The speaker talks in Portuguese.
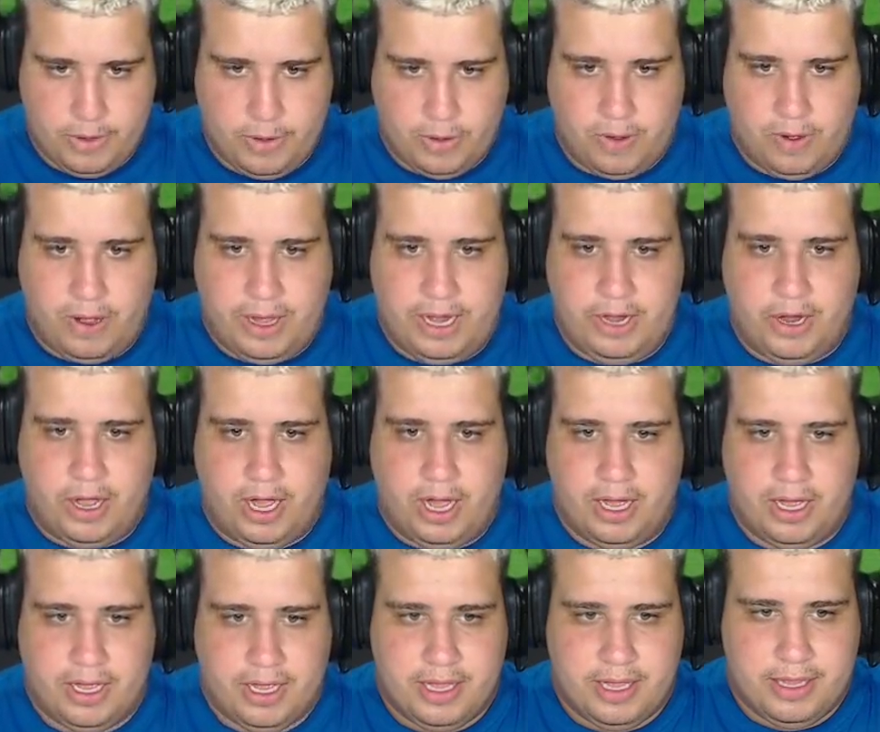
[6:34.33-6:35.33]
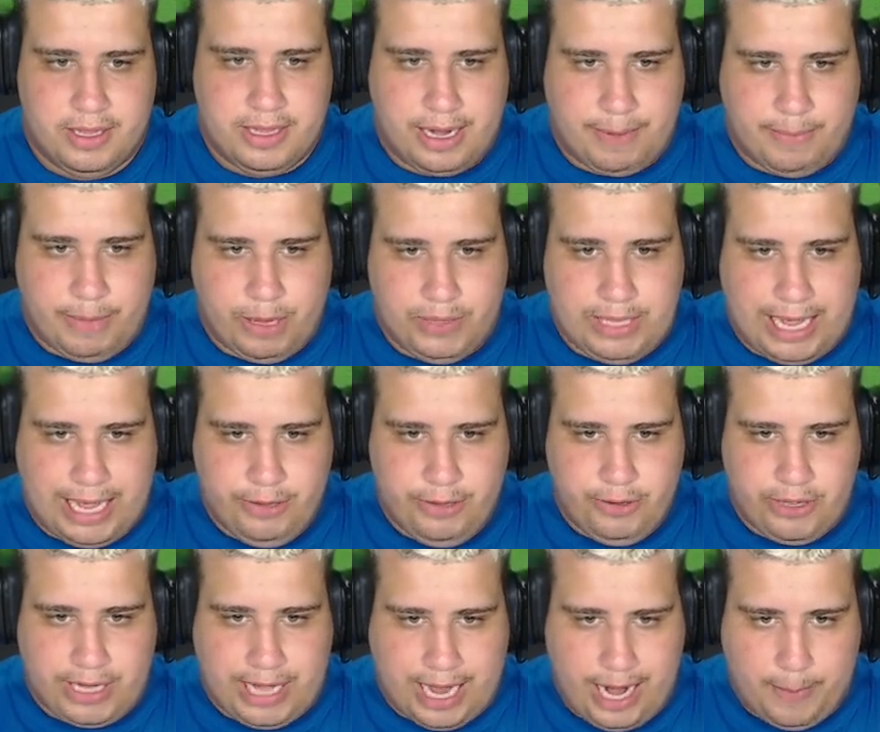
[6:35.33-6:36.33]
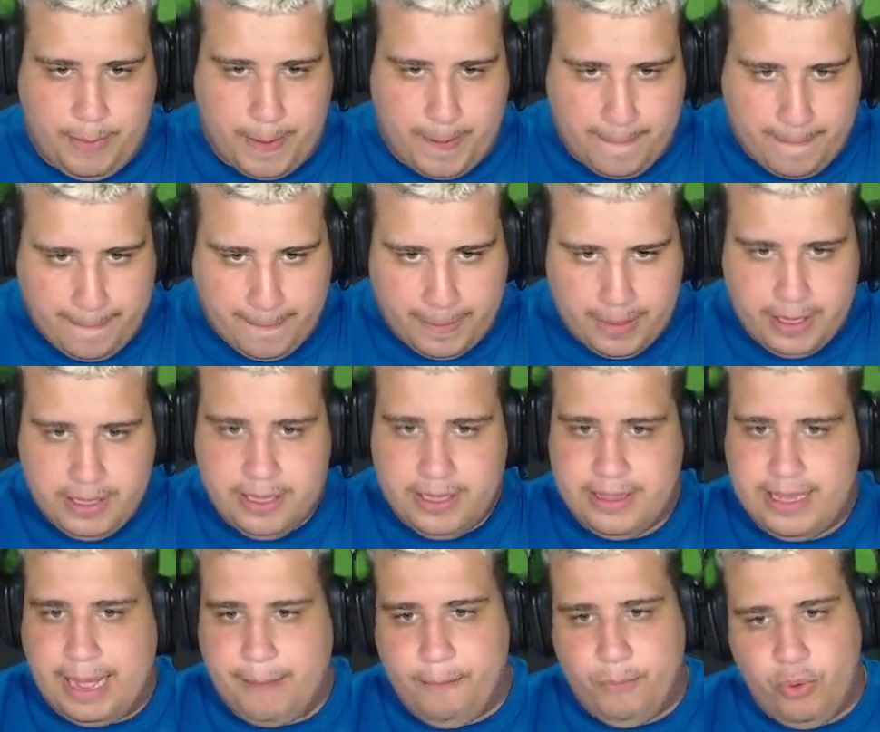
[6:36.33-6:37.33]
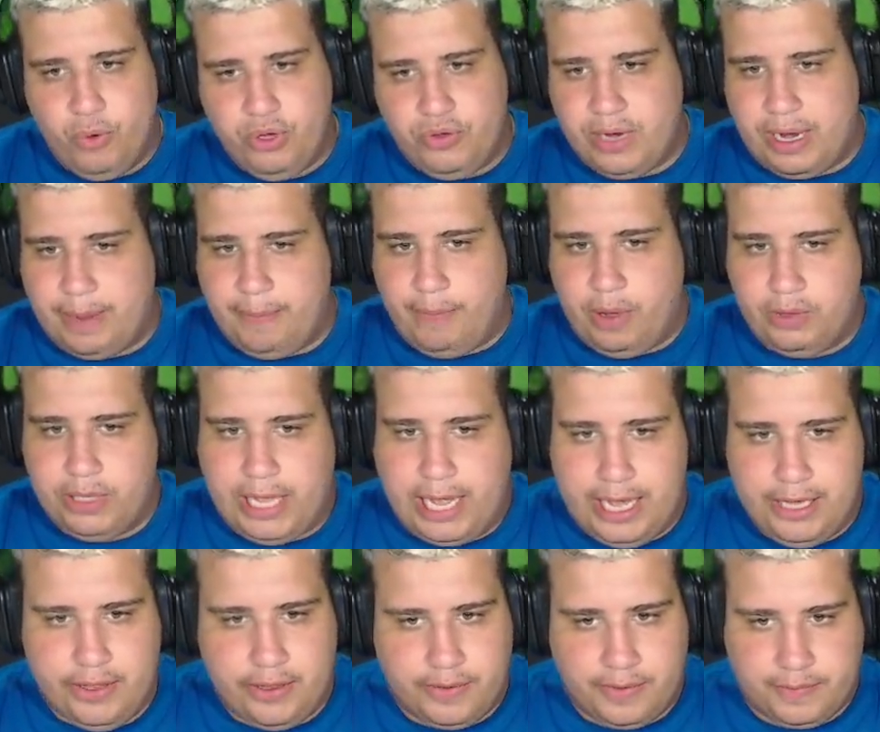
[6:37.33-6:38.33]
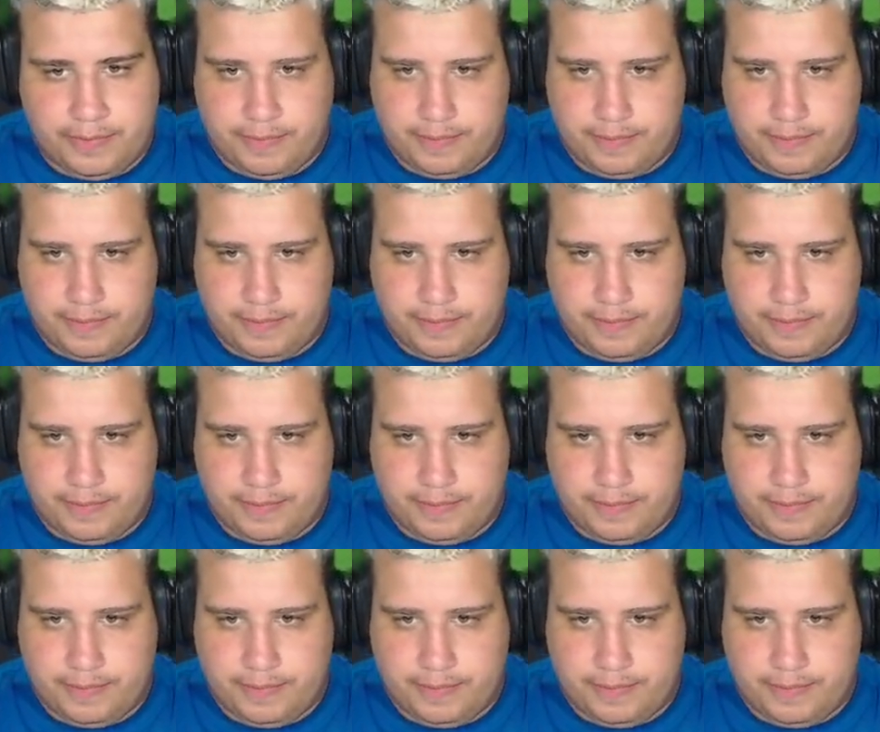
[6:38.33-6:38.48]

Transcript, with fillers: Olha, ó. Tá na maldade os caras, mano. Tá muito na maldade.